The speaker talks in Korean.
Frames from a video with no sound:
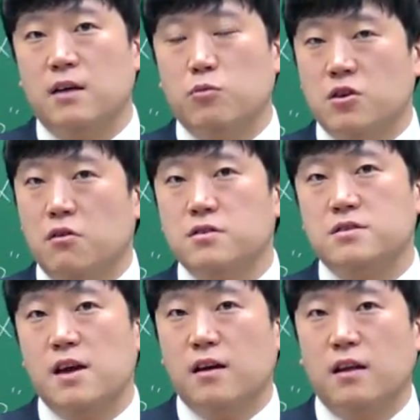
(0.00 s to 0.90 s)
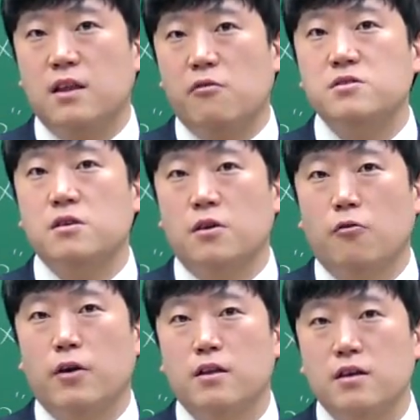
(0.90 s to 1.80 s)
뭐 1000원 이상 차이가 난다고 했을
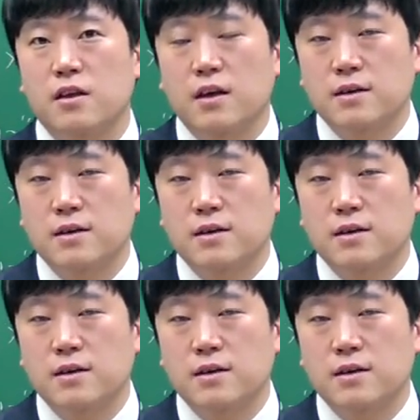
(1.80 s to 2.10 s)
경우에는